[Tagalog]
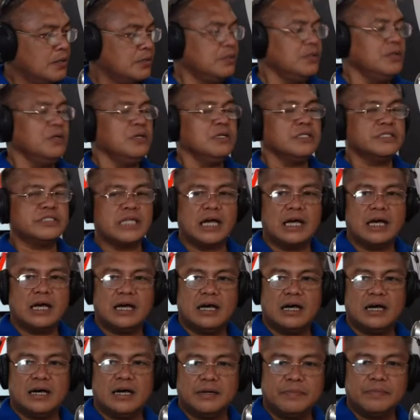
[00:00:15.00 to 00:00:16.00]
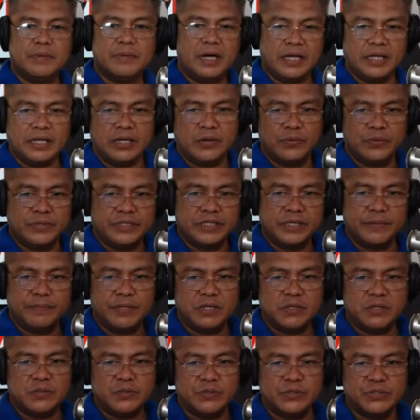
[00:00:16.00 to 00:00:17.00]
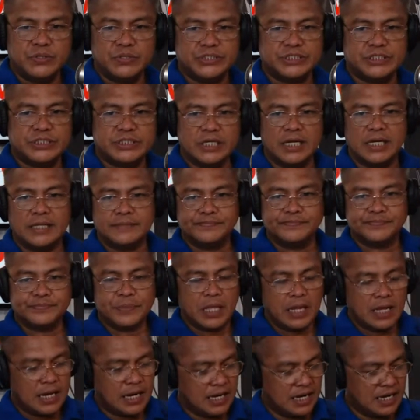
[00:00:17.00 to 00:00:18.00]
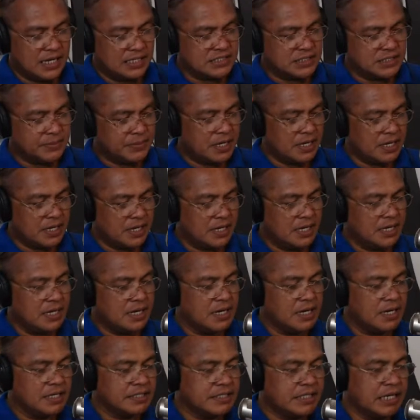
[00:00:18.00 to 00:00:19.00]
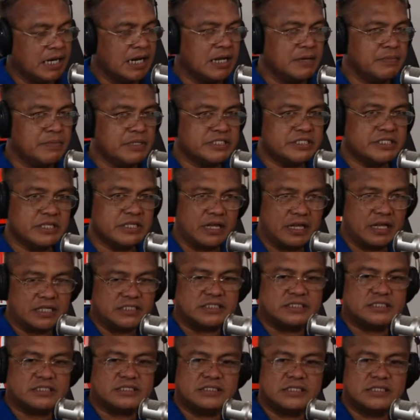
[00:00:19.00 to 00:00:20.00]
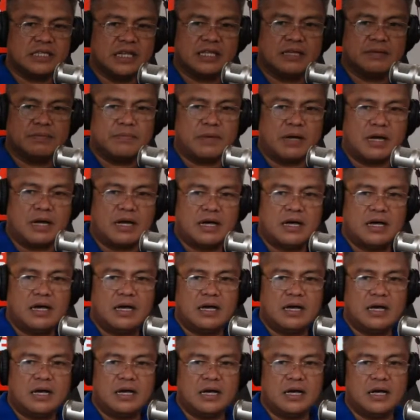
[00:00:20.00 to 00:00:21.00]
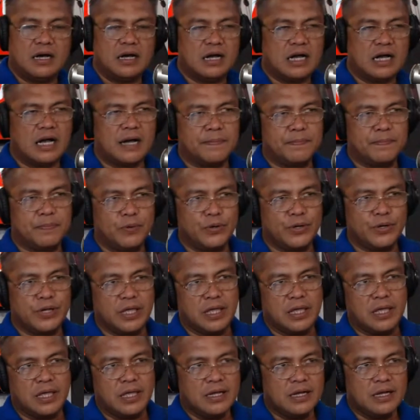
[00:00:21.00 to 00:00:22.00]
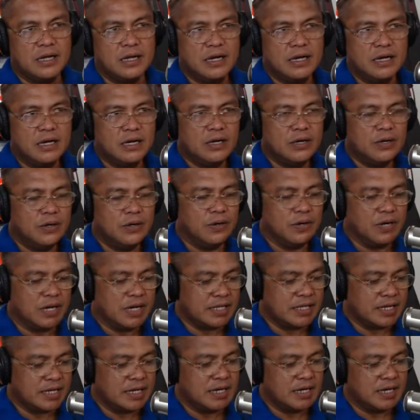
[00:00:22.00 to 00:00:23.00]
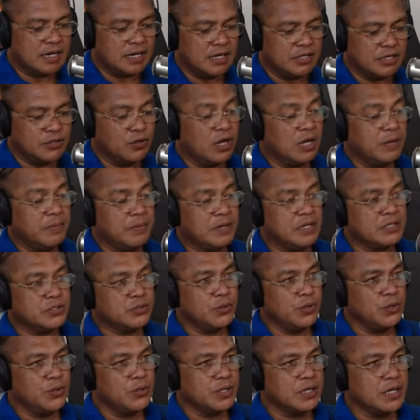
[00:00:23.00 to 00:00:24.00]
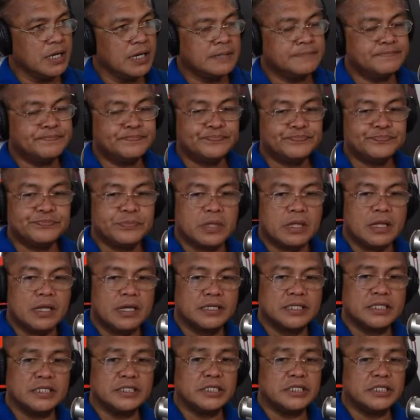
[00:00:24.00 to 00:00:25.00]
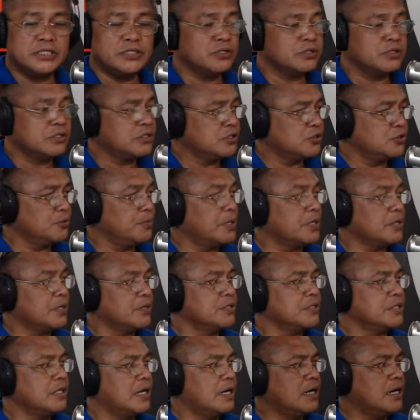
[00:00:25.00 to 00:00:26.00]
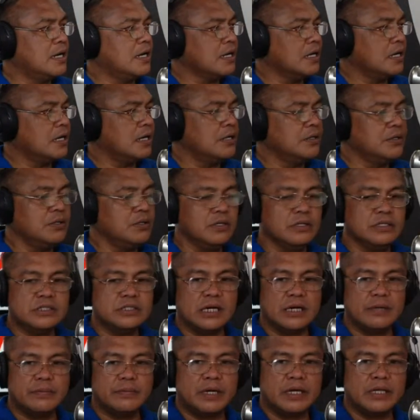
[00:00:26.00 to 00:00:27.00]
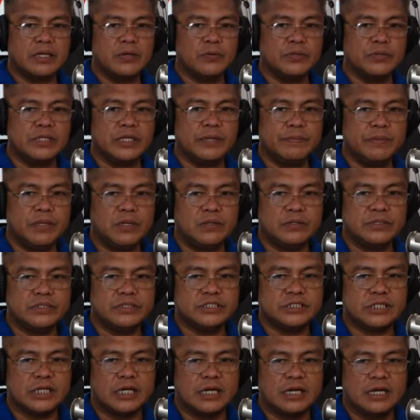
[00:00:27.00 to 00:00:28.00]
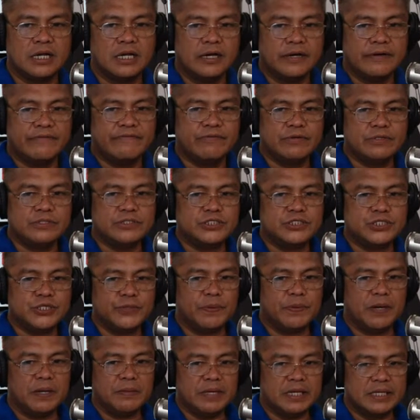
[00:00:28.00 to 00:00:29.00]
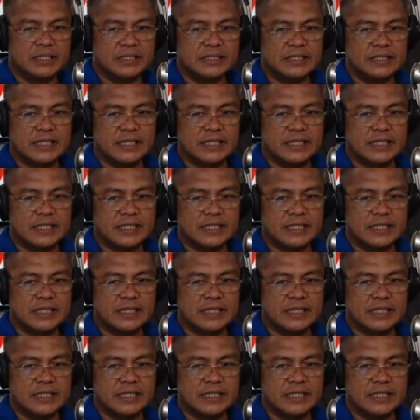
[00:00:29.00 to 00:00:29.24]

Ulta Bio with the Muse. Alang sa mga dali lang ma-stress, dali makapoy, o ganang dugay makatulog, ininindot tumaron ang uh, Ulta Bio with the food supplement.